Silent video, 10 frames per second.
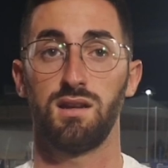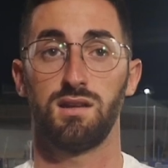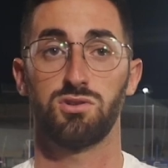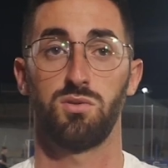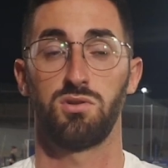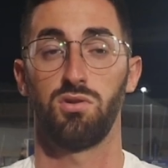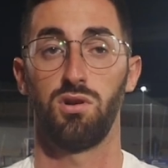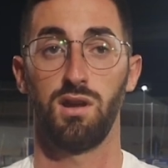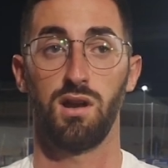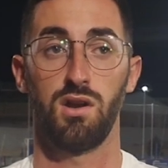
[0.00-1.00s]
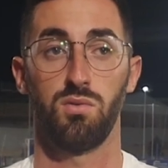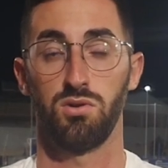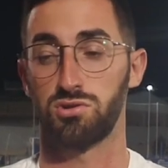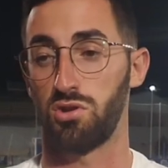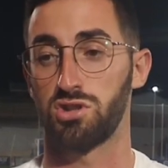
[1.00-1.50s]
eh, sobre todo en Liga, lo
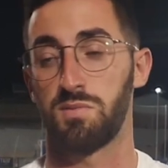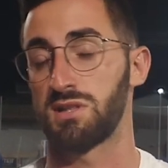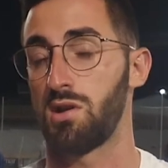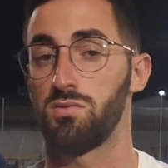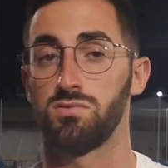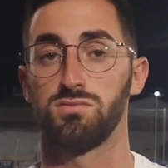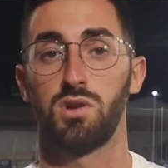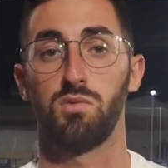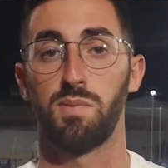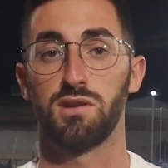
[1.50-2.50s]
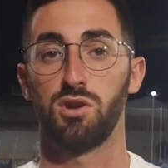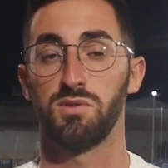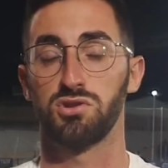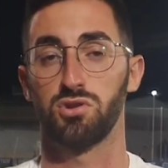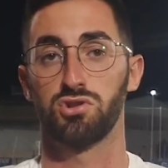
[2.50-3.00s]
bueno es que nos ha pasado en un, partido
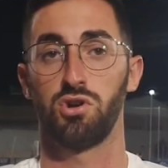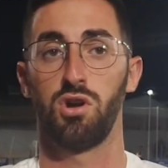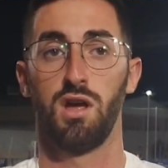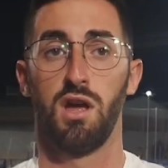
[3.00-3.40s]
amistoso,